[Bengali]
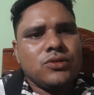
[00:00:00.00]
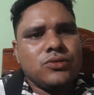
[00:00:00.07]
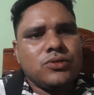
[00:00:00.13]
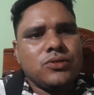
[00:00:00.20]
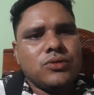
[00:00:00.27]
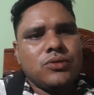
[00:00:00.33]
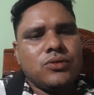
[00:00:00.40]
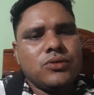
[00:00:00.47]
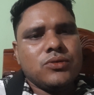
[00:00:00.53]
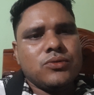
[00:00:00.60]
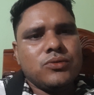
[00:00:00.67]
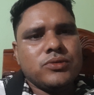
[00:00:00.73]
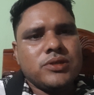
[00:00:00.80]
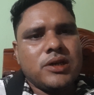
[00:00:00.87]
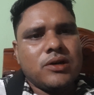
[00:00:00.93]
যদি কখনও
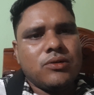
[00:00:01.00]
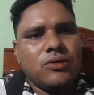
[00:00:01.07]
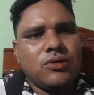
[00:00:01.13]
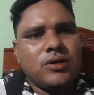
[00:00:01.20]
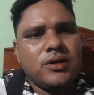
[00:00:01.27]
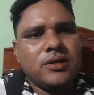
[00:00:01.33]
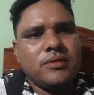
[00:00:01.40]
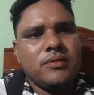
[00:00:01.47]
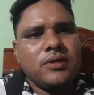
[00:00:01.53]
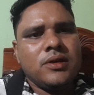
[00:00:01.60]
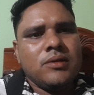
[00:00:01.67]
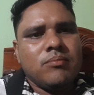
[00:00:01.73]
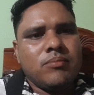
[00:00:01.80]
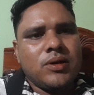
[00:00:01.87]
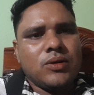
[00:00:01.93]
কোনো ছাগলের
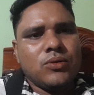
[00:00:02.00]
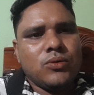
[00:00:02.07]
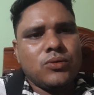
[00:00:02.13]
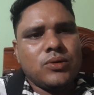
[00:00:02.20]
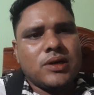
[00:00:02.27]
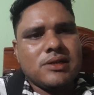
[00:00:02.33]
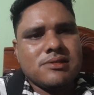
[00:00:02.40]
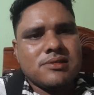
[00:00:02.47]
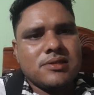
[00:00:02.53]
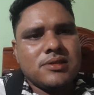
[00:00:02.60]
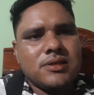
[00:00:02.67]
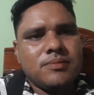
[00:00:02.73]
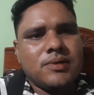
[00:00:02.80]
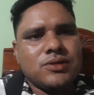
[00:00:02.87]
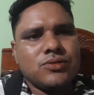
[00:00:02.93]
বা গরুর
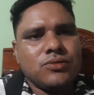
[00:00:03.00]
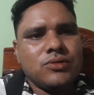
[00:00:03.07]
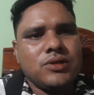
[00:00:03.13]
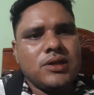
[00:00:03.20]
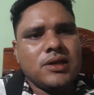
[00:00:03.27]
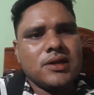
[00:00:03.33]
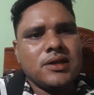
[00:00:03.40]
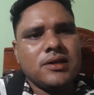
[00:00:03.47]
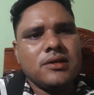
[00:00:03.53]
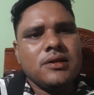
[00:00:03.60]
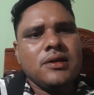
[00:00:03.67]
কাশতেছে বা সর্দি লাগে